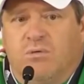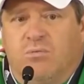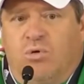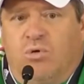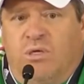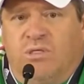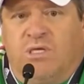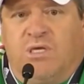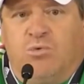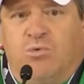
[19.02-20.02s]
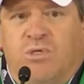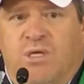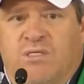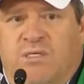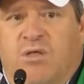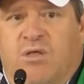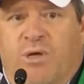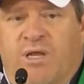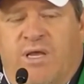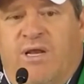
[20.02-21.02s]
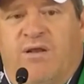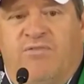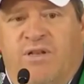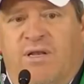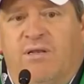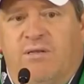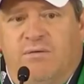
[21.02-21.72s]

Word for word: Porque este equipo estaba diseñado para llegar a la final.